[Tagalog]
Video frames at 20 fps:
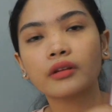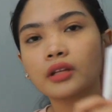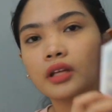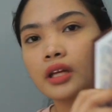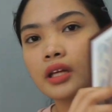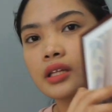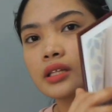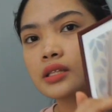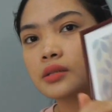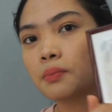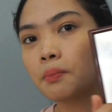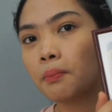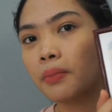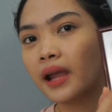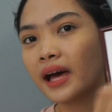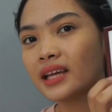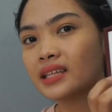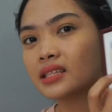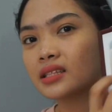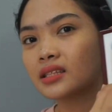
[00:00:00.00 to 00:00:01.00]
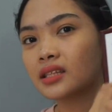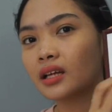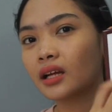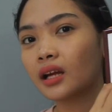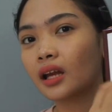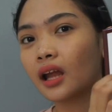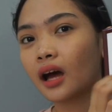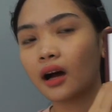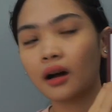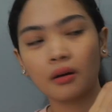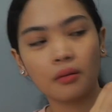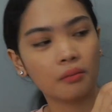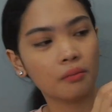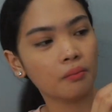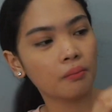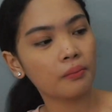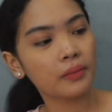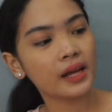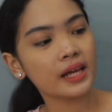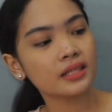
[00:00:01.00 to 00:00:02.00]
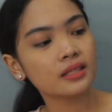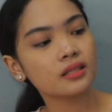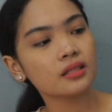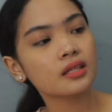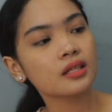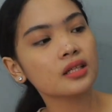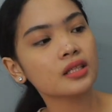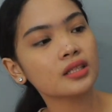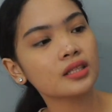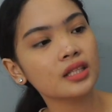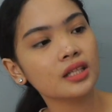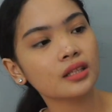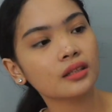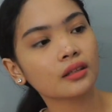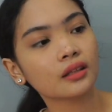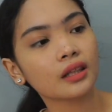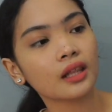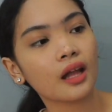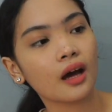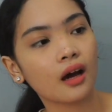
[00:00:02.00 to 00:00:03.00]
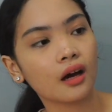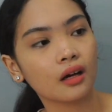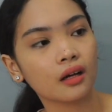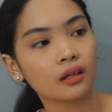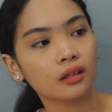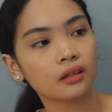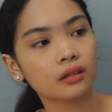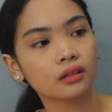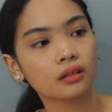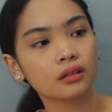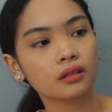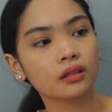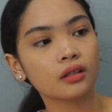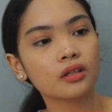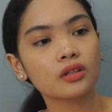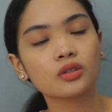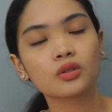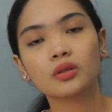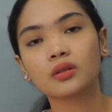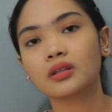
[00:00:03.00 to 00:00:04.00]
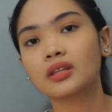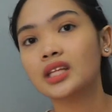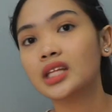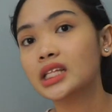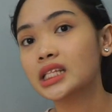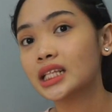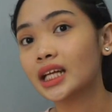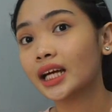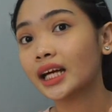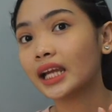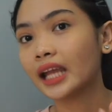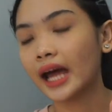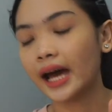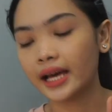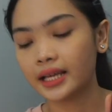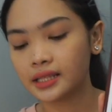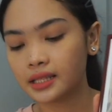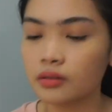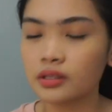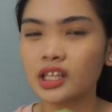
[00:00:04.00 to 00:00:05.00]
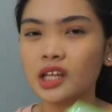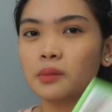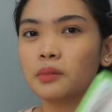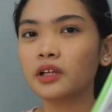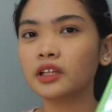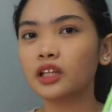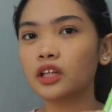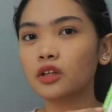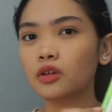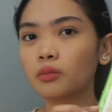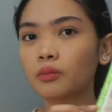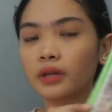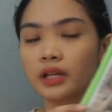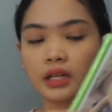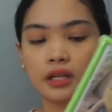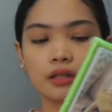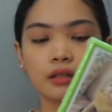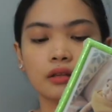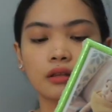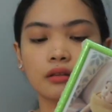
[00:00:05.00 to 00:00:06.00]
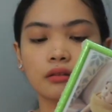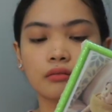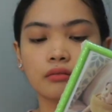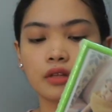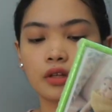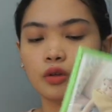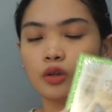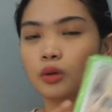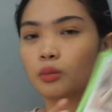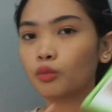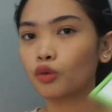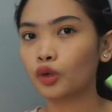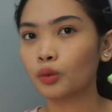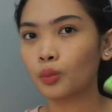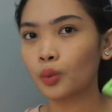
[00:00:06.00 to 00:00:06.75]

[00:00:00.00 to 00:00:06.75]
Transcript: niya is plastic lang plastic sheet lang. So, hindi siya glass. Same lang din yung maliit. Hindi ko na muna